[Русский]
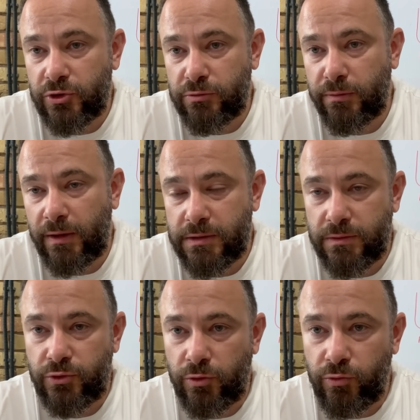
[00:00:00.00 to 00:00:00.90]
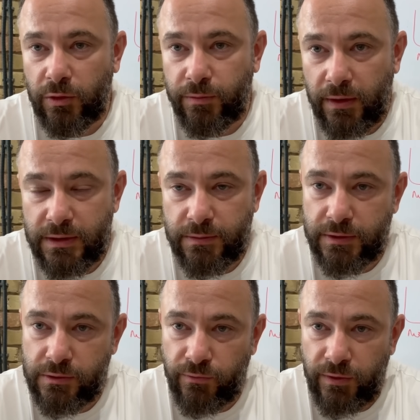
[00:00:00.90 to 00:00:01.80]
чтобы отправиться в тюрьму, отправиться
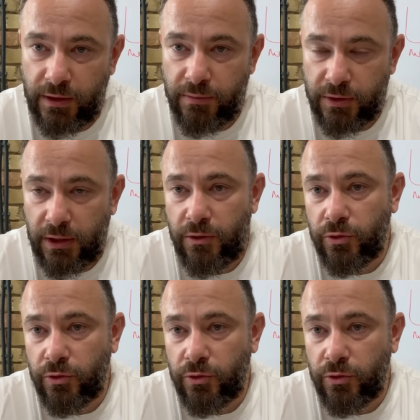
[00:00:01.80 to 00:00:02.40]
послом Великобритании,